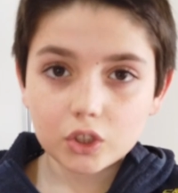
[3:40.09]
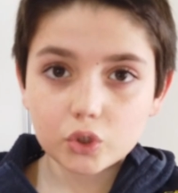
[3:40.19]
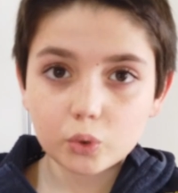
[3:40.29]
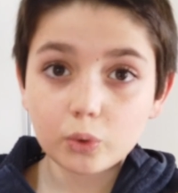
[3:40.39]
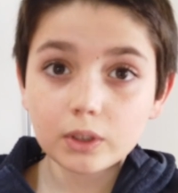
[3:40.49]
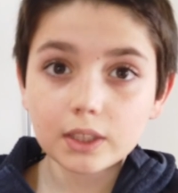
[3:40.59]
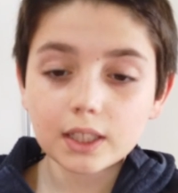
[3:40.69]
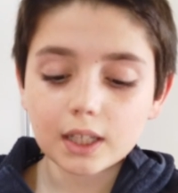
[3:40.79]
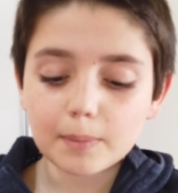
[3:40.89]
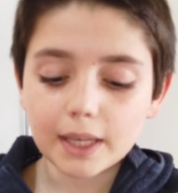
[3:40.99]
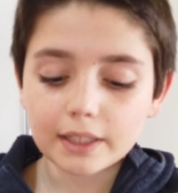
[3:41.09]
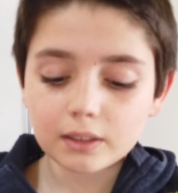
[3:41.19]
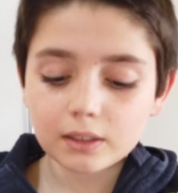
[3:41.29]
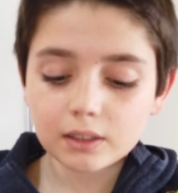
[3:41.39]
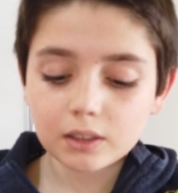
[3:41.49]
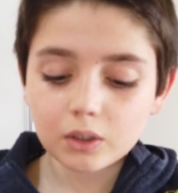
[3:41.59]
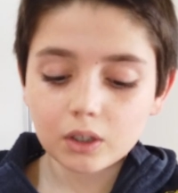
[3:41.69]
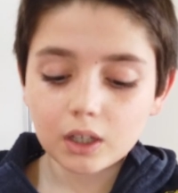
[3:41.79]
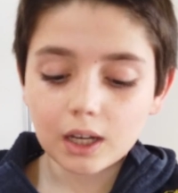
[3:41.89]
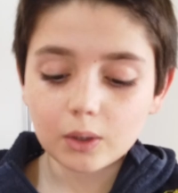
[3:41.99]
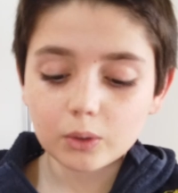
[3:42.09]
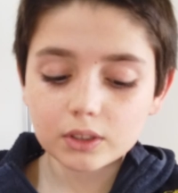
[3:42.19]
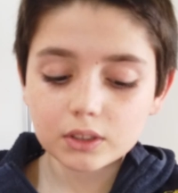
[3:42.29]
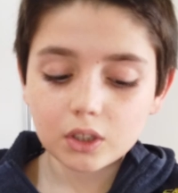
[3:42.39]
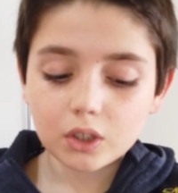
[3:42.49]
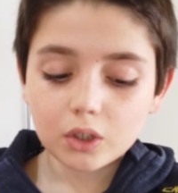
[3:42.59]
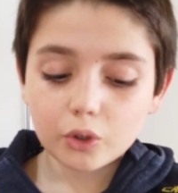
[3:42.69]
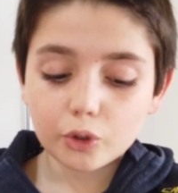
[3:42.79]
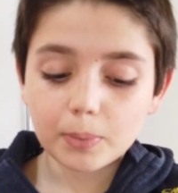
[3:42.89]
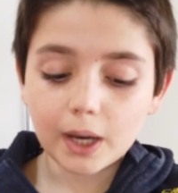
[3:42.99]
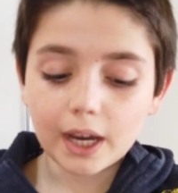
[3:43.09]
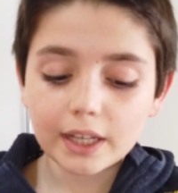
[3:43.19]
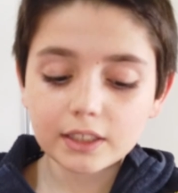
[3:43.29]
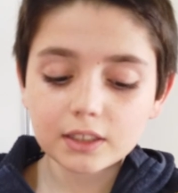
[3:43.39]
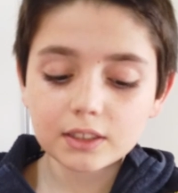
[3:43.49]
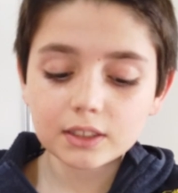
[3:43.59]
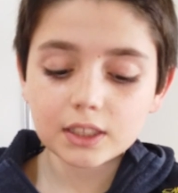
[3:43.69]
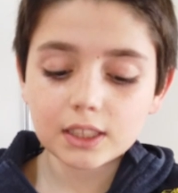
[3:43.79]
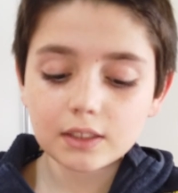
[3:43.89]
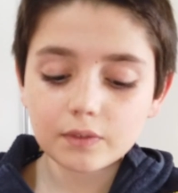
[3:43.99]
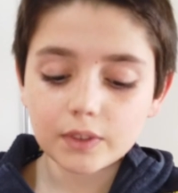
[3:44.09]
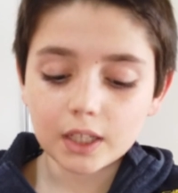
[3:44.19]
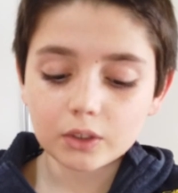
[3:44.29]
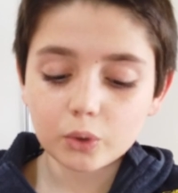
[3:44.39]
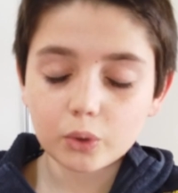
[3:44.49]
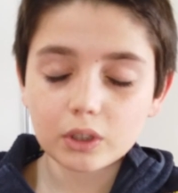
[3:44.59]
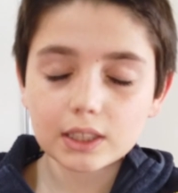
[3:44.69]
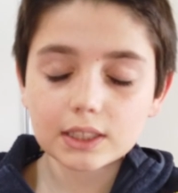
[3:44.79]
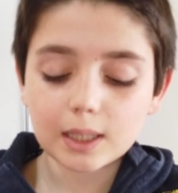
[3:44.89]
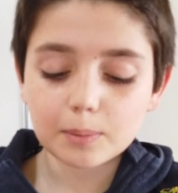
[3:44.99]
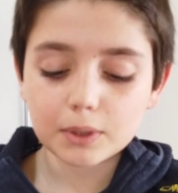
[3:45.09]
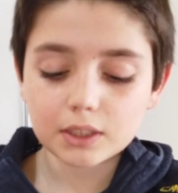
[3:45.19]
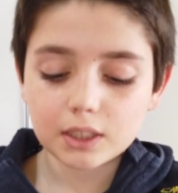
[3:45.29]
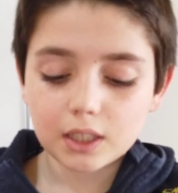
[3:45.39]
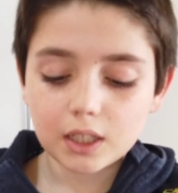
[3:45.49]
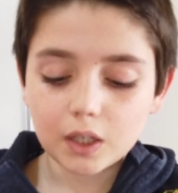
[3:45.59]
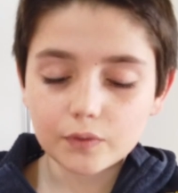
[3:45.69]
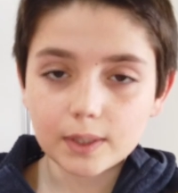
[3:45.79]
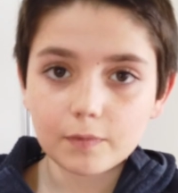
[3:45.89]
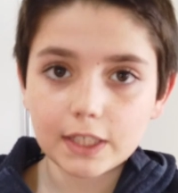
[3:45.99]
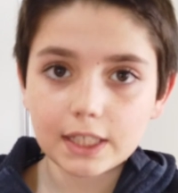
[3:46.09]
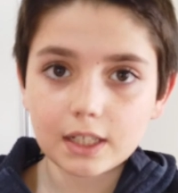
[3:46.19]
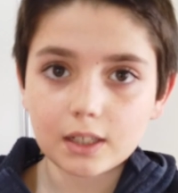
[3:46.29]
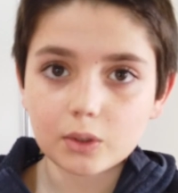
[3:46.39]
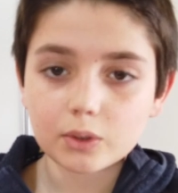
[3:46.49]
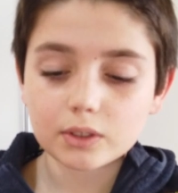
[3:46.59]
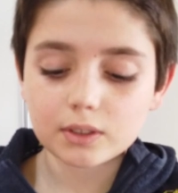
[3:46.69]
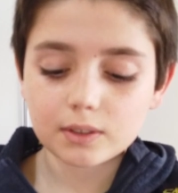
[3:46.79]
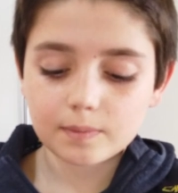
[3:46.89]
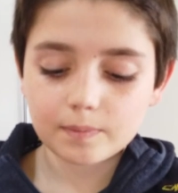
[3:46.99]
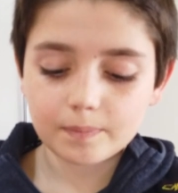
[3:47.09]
zogen ihre Mäntel aus und breiteten sie wie ein Königsteppich auf dem Weg aus.